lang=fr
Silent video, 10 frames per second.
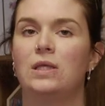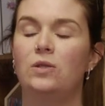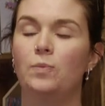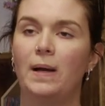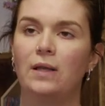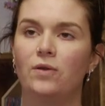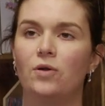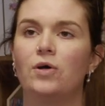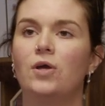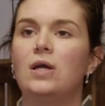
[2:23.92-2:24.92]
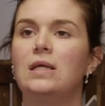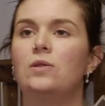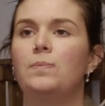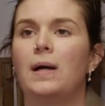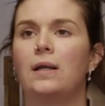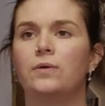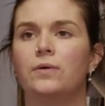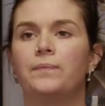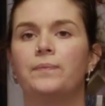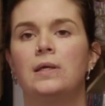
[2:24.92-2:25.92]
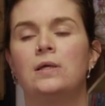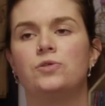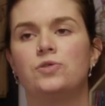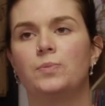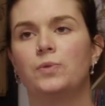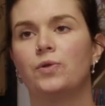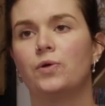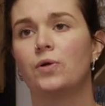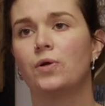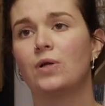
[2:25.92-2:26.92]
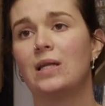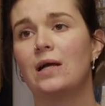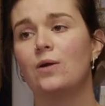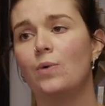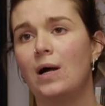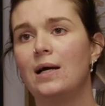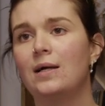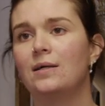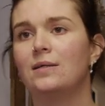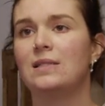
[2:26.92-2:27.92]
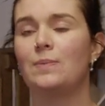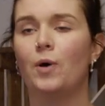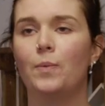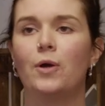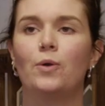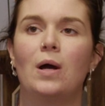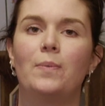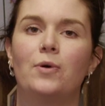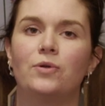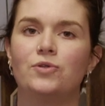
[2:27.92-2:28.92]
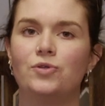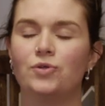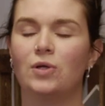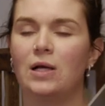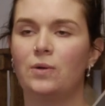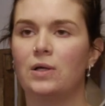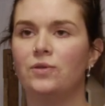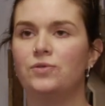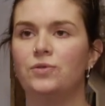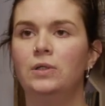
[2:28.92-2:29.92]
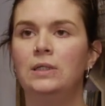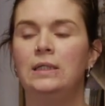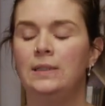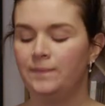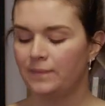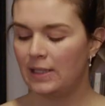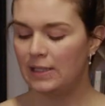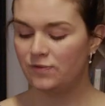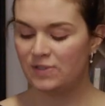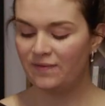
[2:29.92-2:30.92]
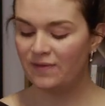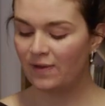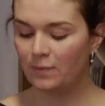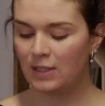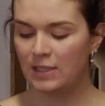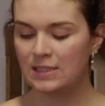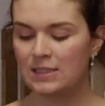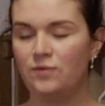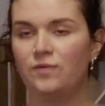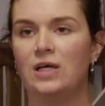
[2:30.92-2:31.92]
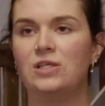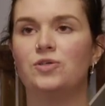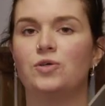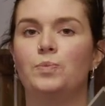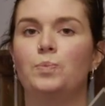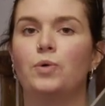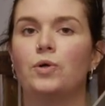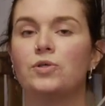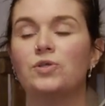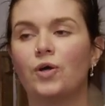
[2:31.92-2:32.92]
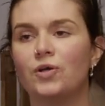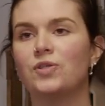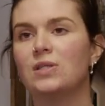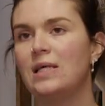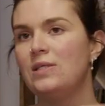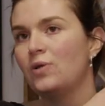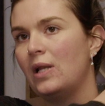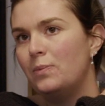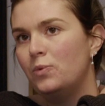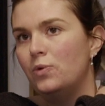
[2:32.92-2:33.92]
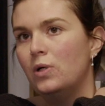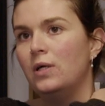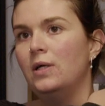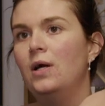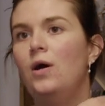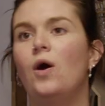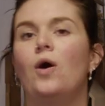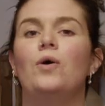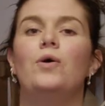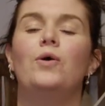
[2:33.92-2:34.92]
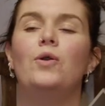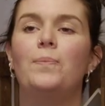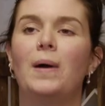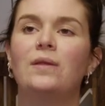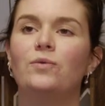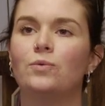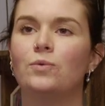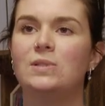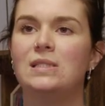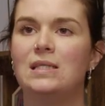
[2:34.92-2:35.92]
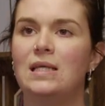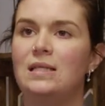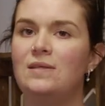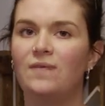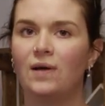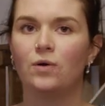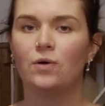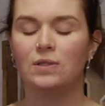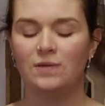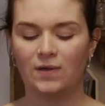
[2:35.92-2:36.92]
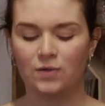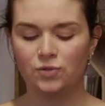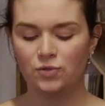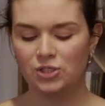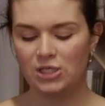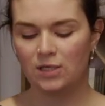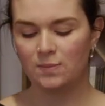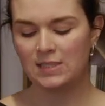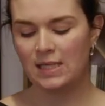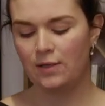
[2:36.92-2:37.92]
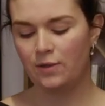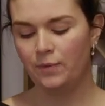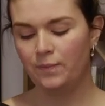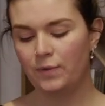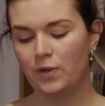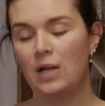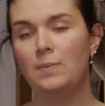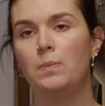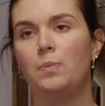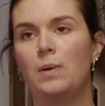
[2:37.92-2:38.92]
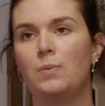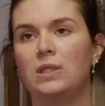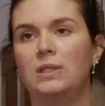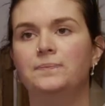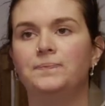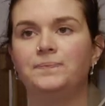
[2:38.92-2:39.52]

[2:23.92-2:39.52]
qui nous parle de l'orgueil, qui nous parle justement de quand la gloire, sa propre gloire prend le dessus sur la gloire de Dieu. Et je vous invite vraiment à lire cet ouvrage pour se recentrer sur l'amour, le pardon aussi et différents, différents sujets comme ça que la Bible peut aborder.